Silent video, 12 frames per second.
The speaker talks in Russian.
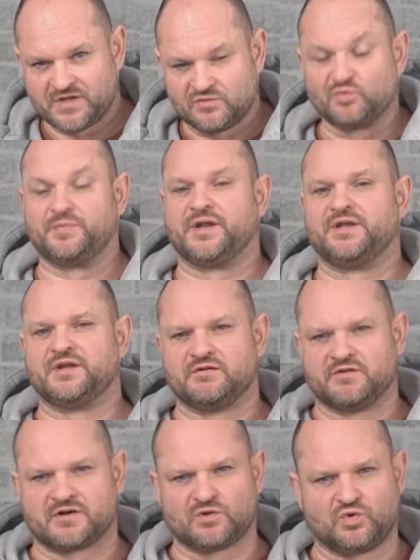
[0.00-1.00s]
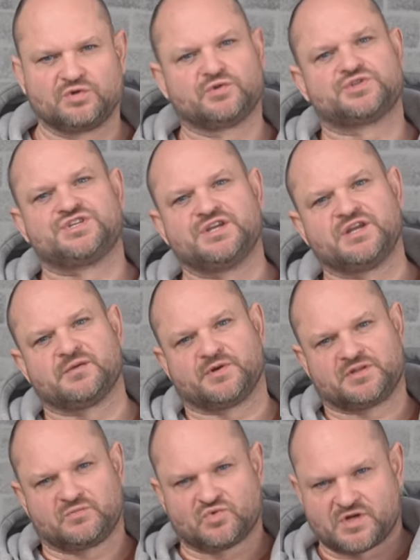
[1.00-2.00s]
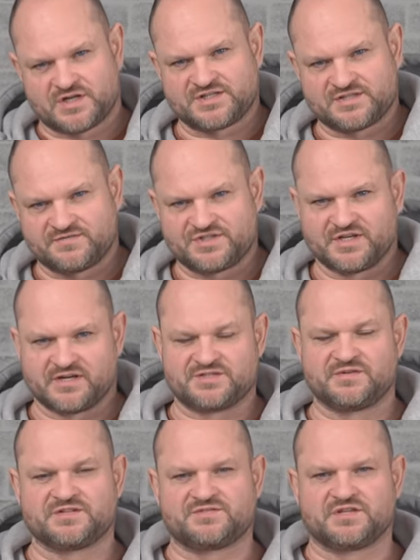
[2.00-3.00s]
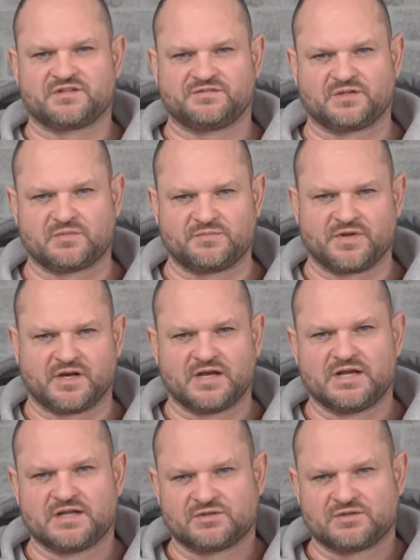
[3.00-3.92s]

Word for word: ну переднее левое крыло, оно синее, поэтому красится в серый цвет, цвет автомобиля.